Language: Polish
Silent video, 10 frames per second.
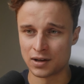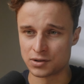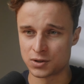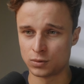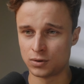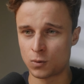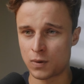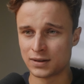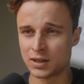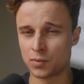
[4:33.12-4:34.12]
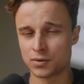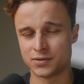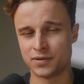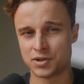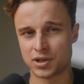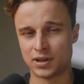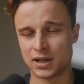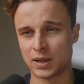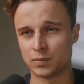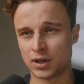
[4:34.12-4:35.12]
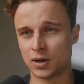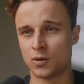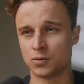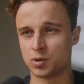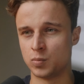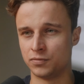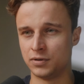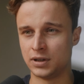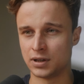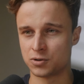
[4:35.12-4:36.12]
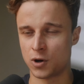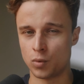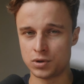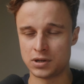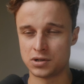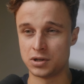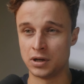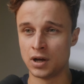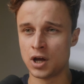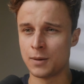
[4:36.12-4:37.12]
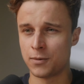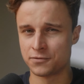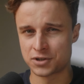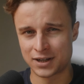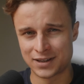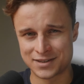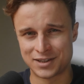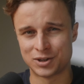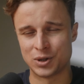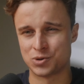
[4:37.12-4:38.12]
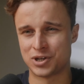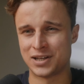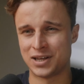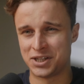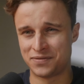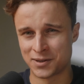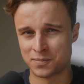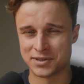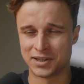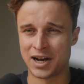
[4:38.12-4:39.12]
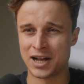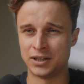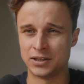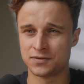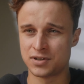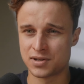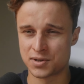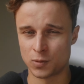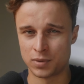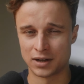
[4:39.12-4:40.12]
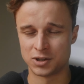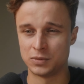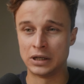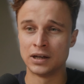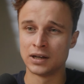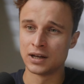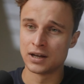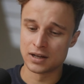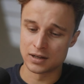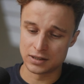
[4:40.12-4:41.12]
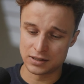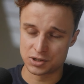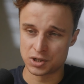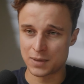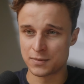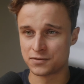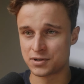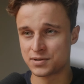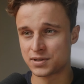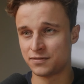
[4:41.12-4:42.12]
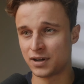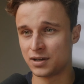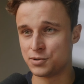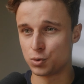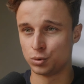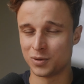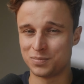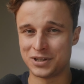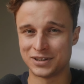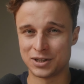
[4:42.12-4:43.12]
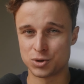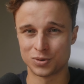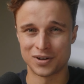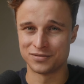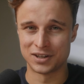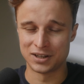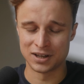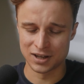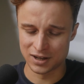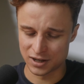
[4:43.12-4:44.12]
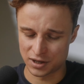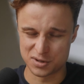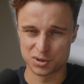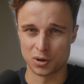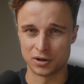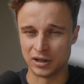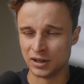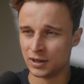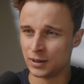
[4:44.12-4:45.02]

są dokładnym odzwierciedleniem tego, o czym mówili też komuniści. Powszechne zjednoczenie, świat bez granic, wszyscy są braćmi i żyjemy wszyscy w jakiejś utopijnej, cudownej historii,